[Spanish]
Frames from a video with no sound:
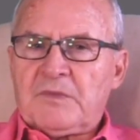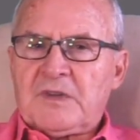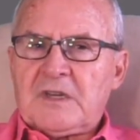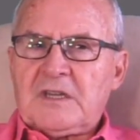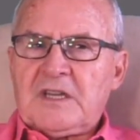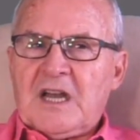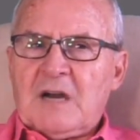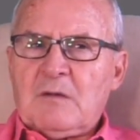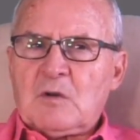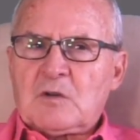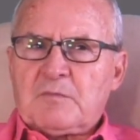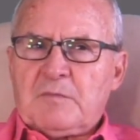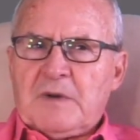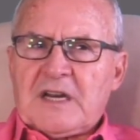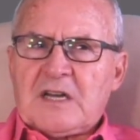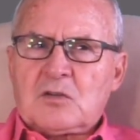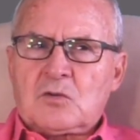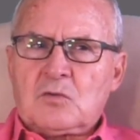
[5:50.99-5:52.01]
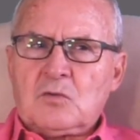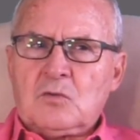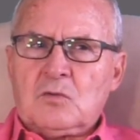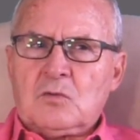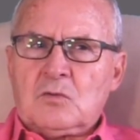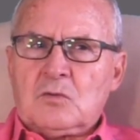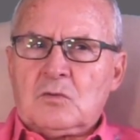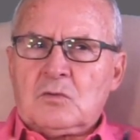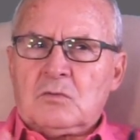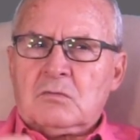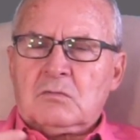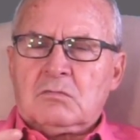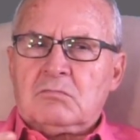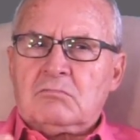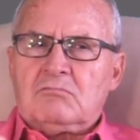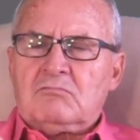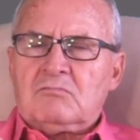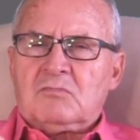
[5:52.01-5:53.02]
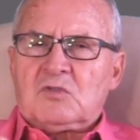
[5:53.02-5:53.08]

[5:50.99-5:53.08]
digamos, para su,